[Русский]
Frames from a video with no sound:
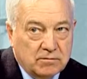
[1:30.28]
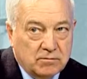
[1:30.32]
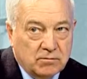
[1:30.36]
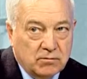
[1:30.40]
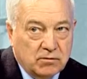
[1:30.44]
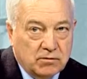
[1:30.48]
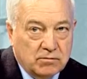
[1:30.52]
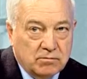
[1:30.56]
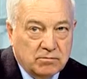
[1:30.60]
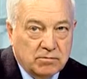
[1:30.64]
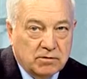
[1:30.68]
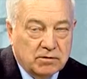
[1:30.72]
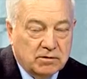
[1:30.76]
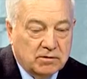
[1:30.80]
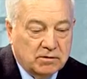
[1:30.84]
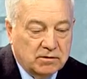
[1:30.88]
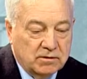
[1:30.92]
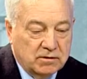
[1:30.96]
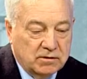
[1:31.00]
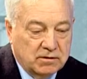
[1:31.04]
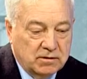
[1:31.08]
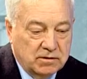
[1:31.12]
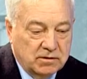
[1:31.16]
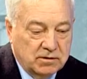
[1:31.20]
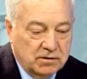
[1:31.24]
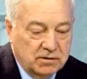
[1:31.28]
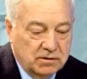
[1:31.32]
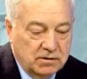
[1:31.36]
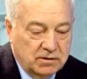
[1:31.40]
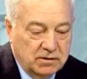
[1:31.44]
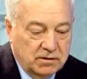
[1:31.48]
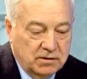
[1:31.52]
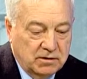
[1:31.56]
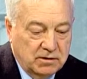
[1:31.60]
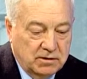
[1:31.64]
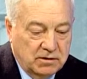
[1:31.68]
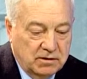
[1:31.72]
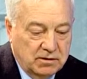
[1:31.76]
мой был.
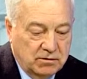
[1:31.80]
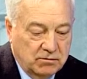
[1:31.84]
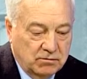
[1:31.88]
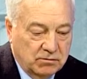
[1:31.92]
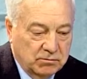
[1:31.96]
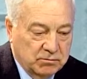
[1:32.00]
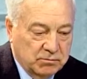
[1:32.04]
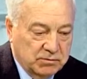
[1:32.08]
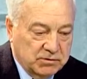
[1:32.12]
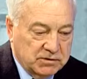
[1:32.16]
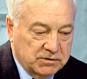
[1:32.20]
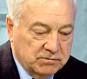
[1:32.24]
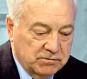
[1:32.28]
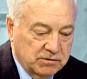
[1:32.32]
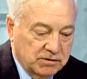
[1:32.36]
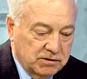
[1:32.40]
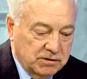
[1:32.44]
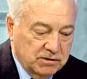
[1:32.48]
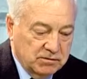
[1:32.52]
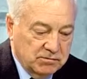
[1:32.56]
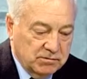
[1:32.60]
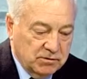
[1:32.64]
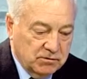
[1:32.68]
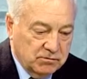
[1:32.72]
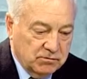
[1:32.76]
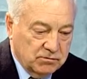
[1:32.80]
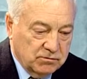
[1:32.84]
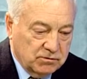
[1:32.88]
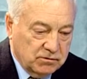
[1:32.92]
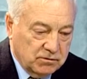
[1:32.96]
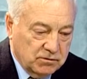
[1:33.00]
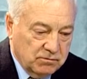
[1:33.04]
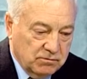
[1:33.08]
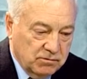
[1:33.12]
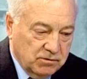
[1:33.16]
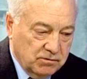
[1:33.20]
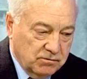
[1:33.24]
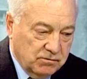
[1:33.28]
И он позвонил мне
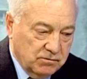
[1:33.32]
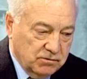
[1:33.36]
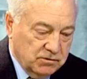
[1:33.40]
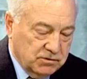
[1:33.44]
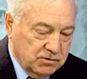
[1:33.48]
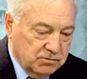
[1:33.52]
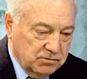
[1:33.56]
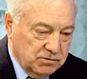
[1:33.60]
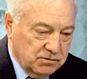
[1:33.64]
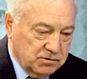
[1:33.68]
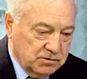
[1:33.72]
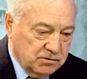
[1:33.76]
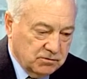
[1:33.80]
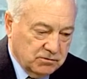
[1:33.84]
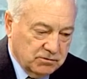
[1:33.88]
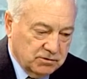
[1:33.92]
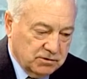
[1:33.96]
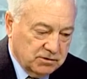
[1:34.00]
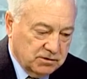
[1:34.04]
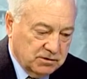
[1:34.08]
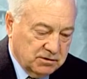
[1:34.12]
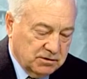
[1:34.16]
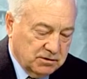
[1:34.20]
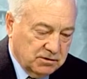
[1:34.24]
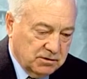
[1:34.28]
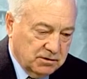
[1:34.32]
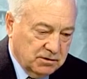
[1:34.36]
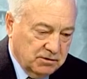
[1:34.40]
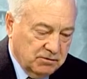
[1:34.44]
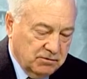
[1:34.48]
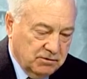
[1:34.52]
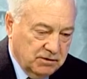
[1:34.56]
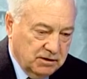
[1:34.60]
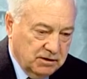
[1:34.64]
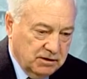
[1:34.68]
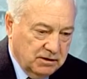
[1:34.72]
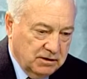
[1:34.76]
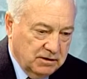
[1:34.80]
утром в 8 часов, сказал
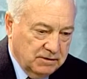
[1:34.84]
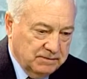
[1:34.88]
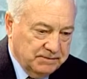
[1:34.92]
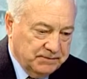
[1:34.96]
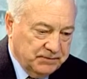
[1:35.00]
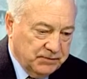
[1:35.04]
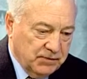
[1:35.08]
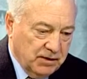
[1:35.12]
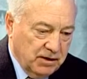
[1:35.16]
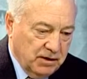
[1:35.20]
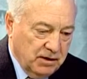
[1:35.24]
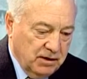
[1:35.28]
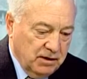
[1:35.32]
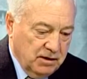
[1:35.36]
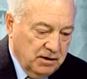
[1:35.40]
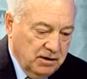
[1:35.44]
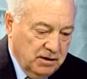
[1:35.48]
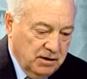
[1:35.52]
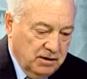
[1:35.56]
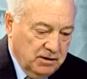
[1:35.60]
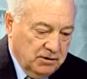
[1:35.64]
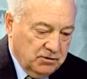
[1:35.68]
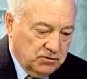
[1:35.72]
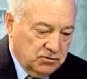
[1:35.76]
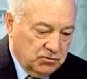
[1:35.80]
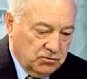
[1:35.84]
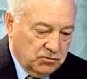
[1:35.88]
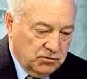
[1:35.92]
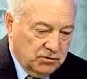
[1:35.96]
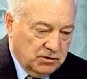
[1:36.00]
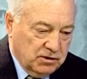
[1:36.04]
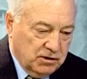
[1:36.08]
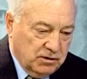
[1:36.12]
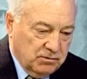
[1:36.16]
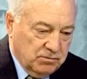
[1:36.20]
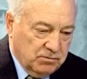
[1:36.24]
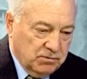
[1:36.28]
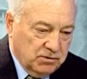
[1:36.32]
авария, что
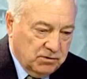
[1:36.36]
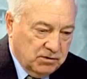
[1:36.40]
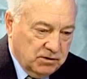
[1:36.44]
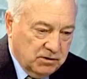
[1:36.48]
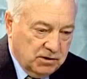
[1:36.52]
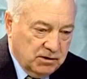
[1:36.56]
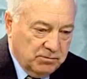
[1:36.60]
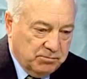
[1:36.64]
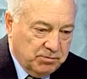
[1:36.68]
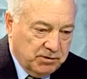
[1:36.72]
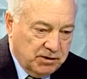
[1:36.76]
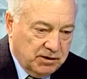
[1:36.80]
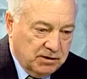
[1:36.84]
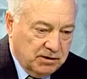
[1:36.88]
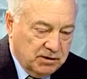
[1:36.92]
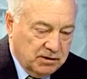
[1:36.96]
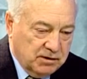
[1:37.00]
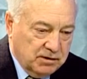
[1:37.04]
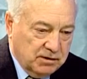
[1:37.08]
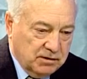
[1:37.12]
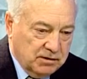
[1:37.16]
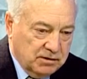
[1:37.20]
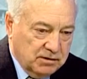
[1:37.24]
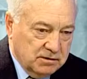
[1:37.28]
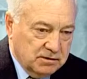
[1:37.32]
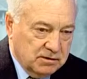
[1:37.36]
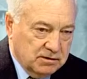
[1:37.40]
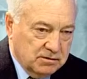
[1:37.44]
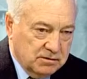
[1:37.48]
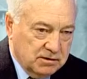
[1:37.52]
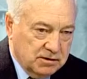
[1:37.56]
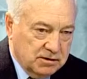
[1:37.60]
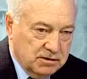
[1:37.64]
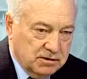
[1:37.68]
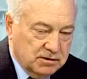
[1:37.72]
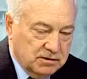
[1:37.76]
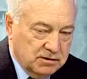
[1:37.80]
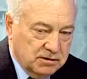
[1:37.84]
там я проехал,
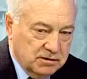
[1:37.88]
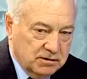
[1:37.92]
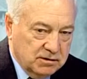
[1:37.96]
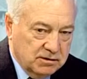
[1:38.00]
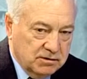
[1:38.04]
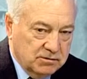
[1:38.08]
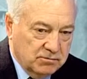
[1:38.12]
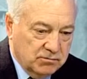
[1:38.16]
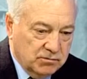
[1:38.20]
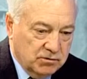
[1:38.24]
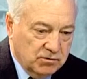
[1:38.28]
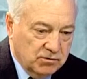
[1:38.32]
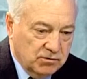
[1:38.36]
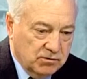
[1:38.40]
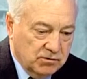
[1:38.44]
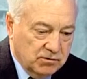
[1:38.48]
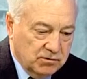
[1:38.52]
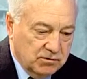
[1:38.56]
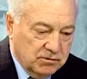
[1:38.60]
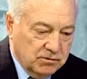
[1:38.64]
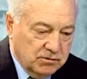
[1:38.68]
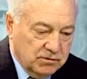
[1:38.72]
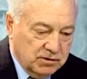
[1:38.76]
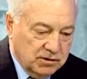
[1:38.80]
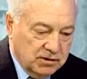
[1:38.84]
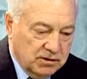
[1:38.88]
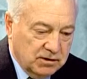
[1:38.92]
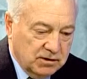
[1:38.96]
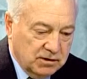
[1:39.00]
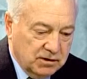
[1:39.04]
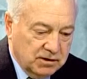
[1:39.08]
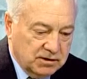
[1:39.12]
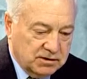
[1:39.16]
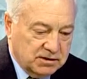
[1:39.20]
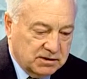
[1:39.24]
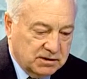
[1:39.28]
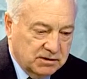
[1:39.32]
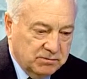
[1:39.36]
говорит, и много
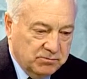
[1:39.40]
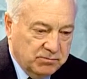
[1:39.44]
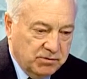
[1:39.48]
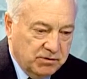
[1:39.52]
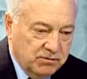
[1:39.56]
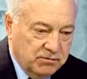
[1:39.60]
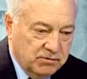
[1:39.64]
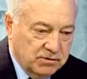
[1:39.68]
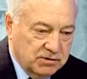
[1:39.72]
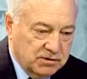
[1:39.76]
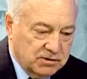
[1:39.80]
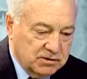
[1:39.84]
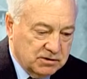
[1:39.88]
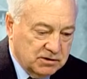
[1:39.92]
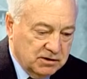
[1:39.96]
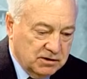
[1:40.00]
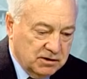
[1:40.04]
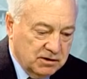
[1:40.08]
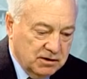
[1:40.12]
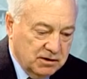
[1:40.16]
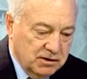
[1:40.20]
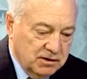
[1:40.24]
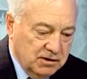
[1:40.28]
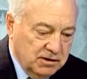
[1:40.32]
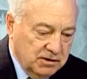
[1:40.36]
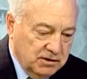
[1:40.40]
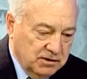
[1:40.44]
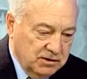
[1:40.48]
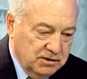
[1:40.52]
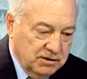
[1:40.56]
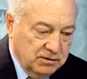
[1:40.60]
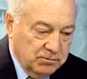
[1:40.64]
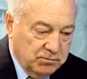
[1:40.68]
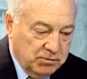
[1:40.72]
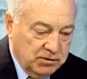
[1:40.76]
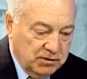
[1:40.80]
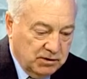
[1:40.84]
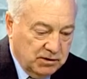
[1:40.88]
радиация повышена,
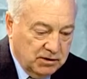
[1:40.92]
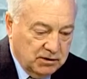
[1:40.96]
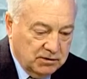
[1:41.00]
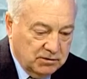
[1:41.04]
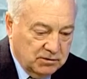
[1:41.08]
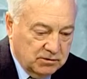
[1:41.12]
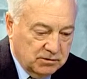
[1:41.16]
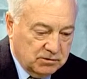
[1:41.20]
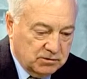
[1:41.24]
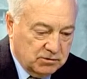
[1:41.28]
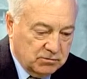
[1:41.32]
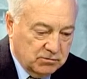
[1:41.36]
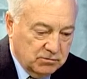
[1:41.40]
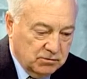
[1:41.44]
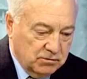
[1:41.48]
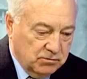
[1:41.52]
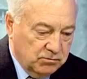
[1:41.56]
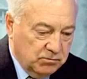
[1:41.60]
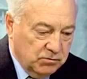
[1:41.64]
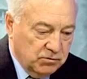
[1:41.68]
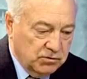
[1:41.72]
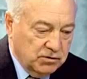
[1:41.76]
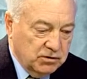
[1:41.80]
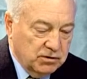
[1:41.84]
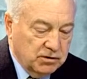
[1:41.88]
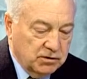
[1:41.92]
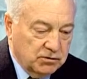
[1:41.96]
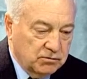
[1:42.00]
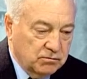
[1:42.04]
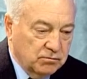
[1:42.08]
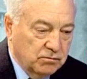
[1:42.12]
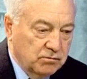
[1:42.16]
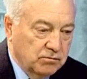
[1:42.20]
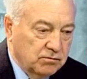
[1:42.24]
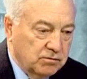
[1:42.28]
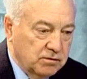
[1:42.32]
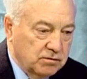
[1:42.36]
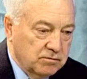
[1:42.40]
непонятно что, будь
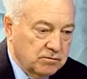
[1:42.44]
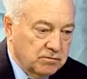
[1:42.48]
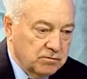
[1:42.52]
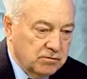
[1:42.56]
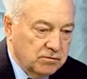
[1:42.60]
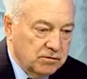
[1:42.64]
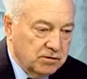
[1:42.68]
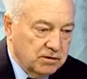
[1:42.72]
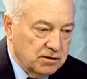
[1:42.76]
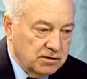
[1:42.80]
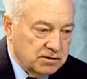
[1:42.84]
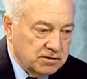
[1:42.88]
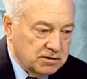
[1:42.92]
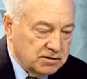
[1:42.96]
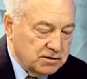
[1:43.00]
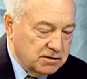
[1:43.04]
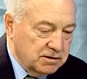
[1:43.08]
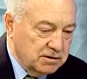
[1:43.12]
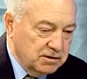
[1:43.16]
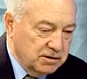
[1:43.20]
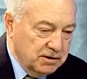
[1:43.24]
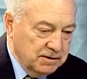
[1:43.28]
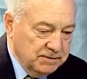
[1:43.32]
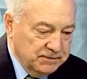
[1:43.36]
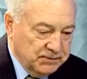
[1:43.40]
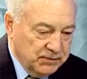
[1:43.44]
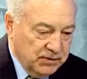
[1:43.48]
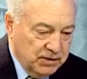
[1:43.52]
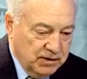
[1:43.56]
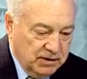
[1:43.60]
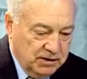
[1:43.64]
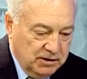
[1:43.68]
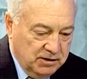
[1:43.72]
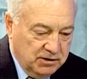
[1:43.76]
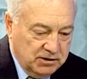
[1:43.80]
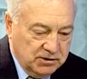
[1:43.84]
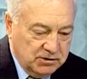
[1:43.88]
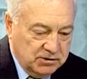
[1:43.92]
готов к эвакуации
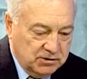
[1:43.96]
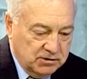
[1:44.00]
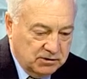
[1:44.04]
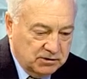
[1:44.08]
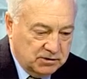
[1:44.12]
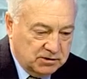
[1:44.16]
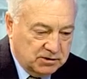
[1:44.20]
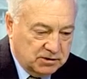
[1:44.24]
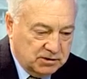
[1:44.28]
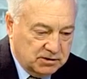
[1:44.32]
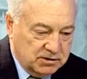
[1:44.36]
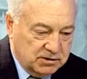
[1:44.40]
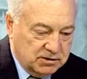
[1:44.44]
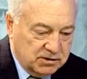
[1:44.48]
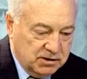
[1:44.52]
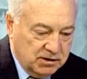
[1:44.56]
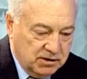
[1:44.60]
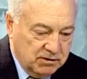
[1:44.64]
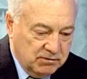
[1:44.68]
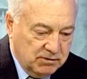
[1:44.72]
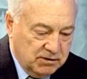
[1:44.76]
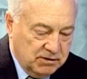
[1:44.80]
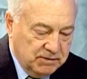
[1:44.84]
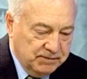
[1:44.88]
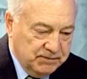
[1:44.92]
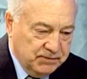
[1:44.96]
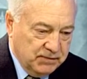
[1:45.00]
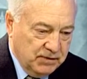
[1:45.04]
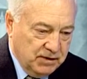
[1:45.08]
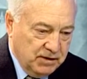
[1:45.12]
личного состава